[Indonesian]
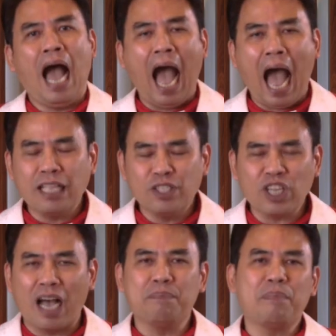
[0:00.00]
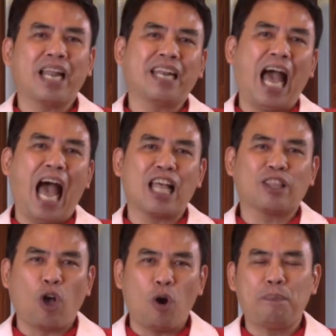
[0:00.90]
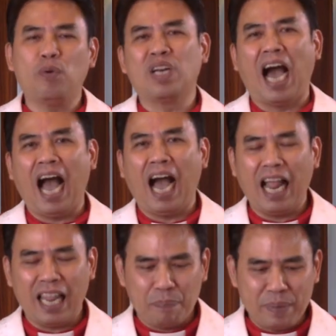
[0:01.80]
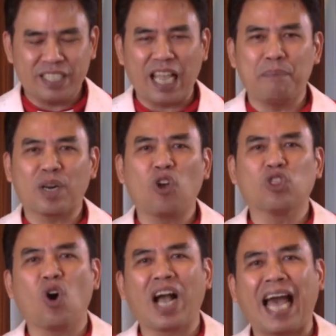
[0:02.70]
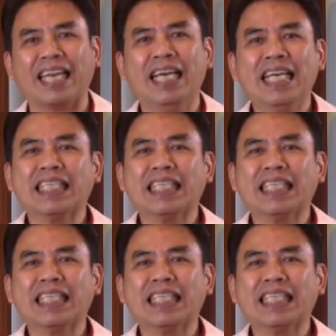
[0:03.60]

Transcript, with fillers: ancaman, ataupun hal-hal yang bisa merontokkan